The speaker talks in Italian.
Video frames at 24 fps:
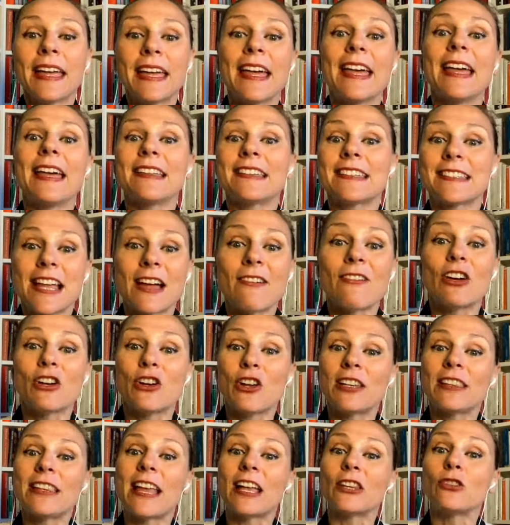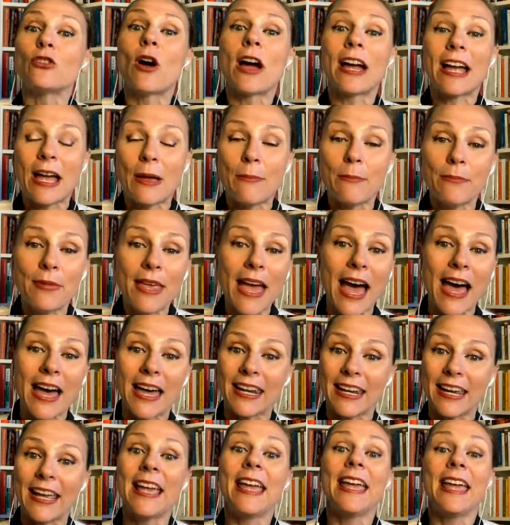che stavano andando a
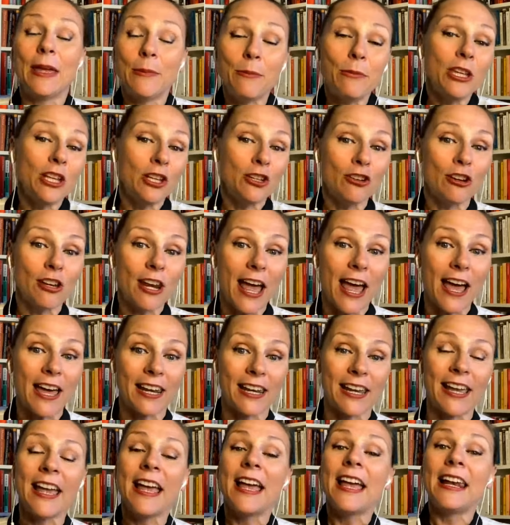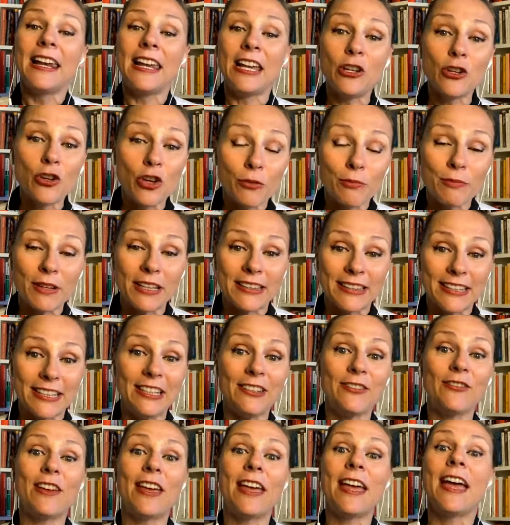cambiare e migliorare le
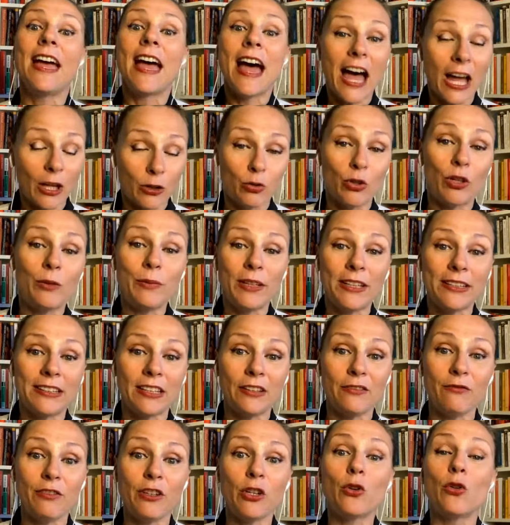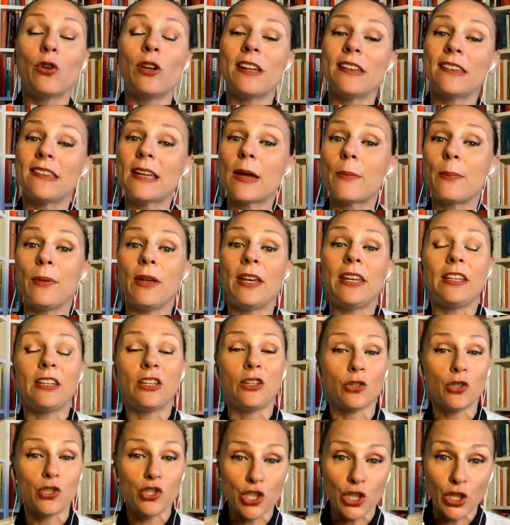normative attualmente in vigore sia per i
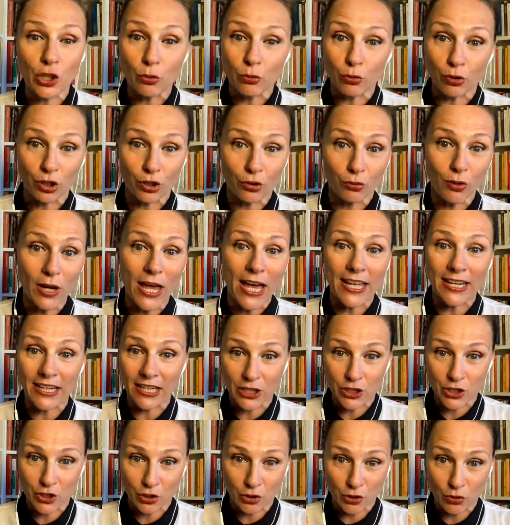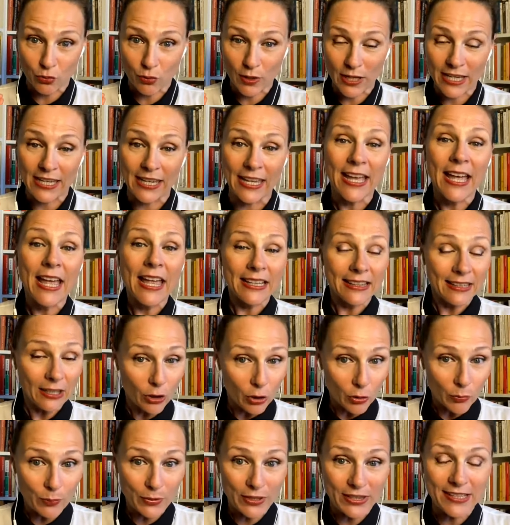tirocini curriculari che sono quelli di
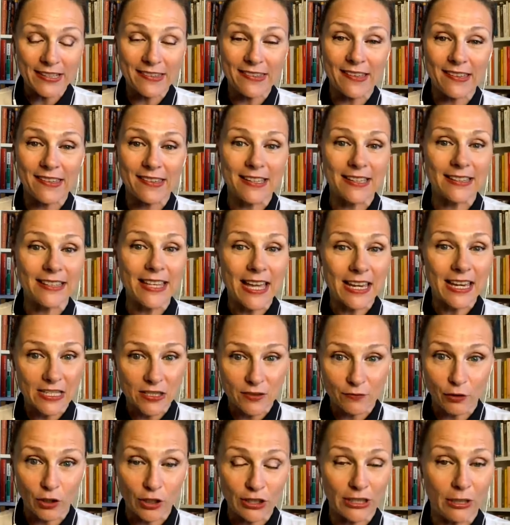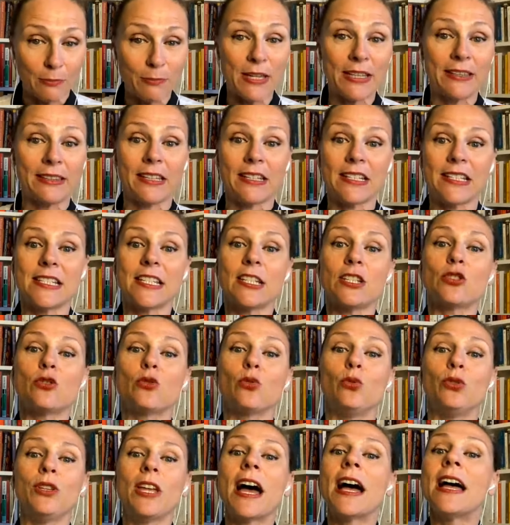competenza statale svolti mentre si
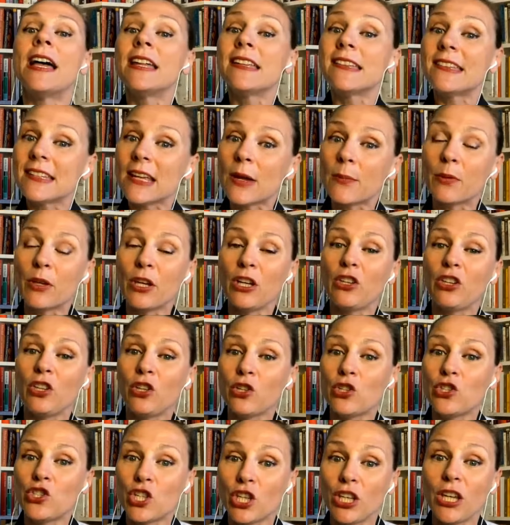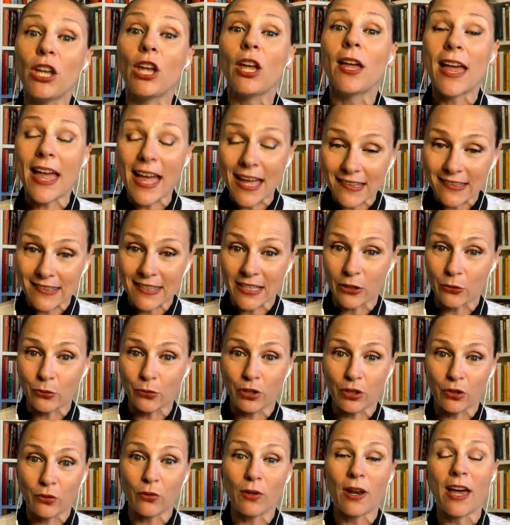studia, sia per i tirocini
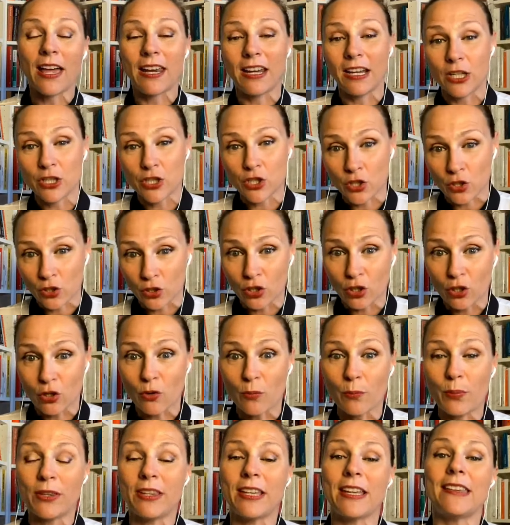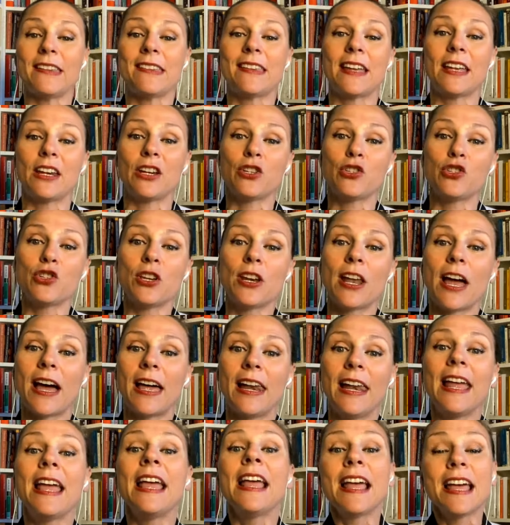extracurriculari che sono di competenza
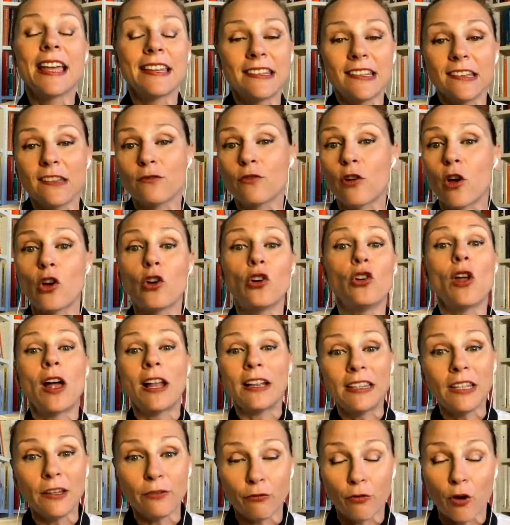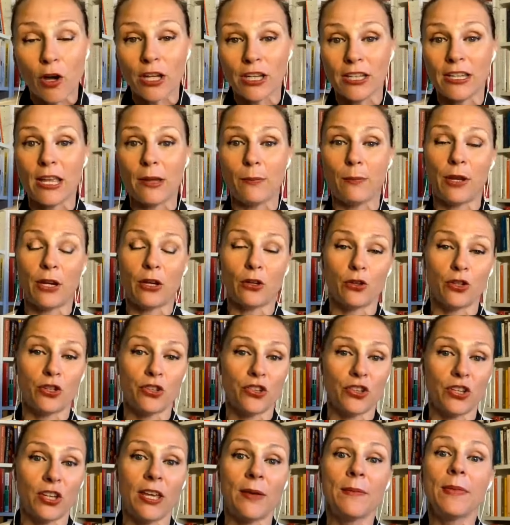regionale e si svolgono al di fuori dei
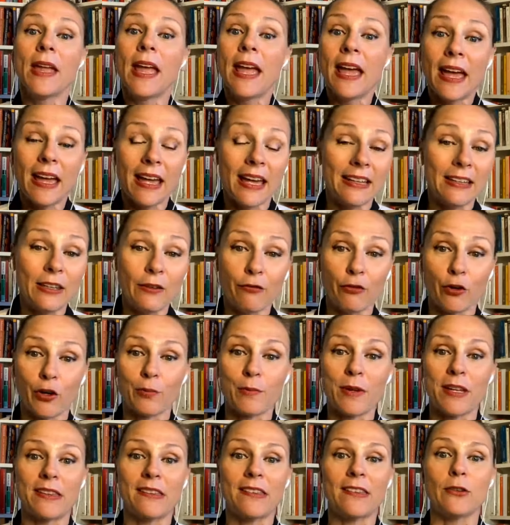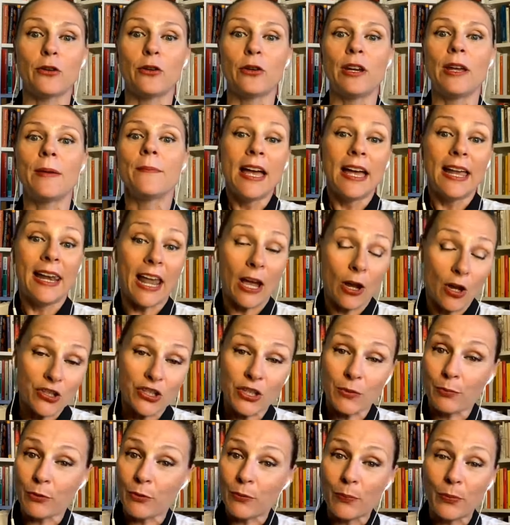percorsi eh, di formazione. La
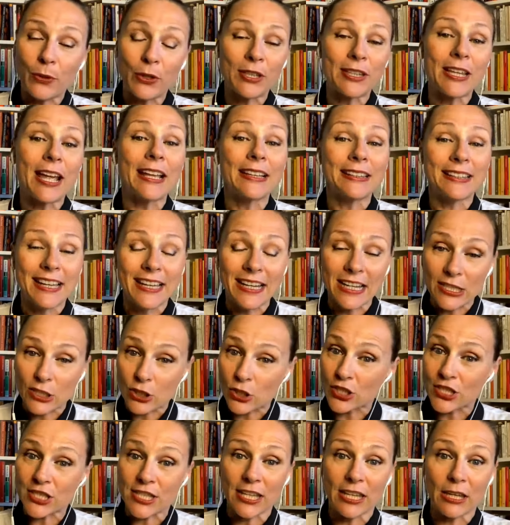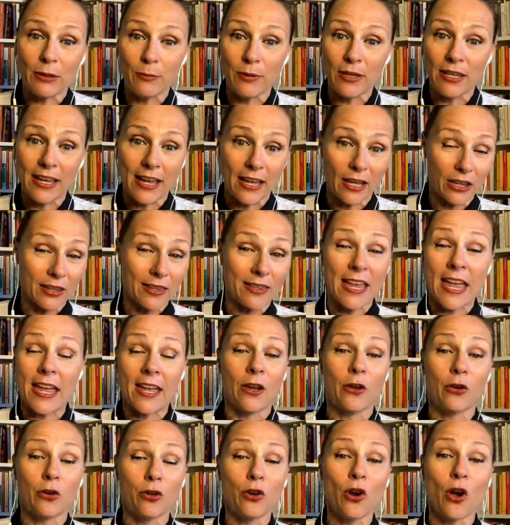cosa più importante è la
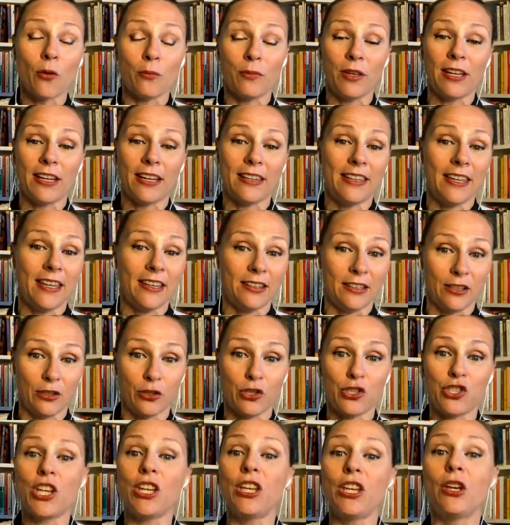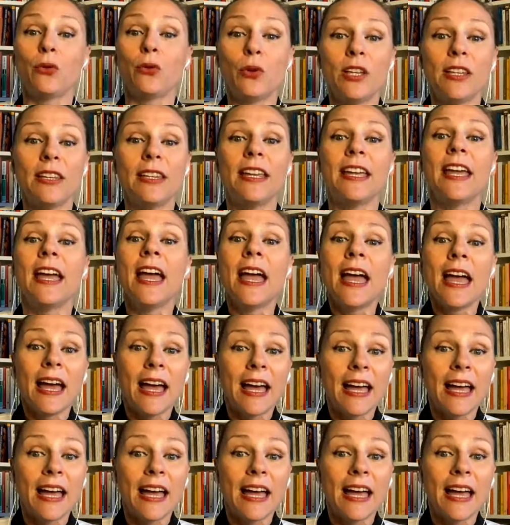sostenibilità economica dei tirocini, quindi